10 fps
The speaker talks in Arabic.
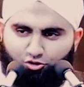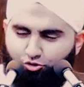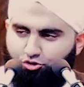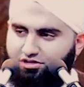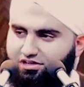
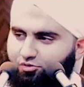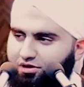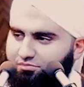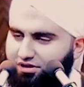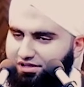كورونا
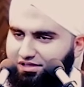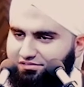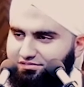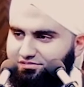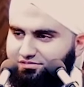
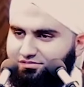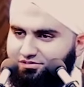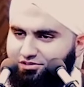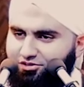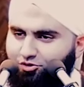وأمراض
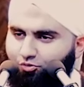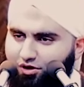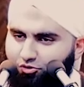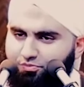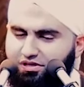
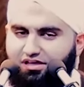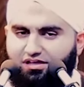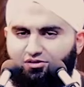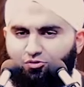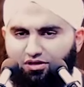
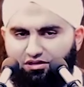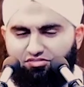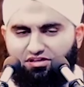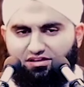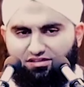وأوبئة وغير
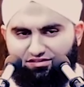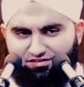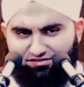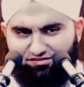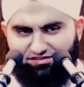
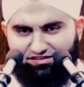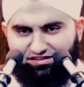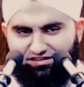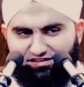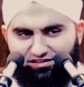ذلك
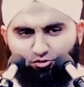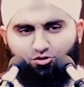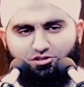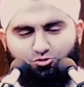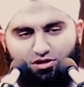
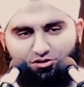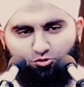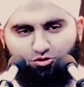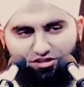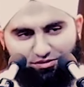أريد أن
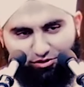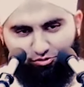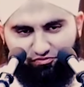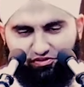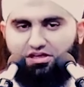
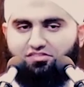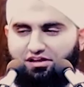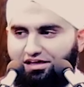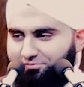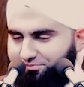أكرمكم في
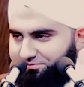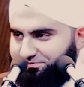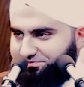هذا العام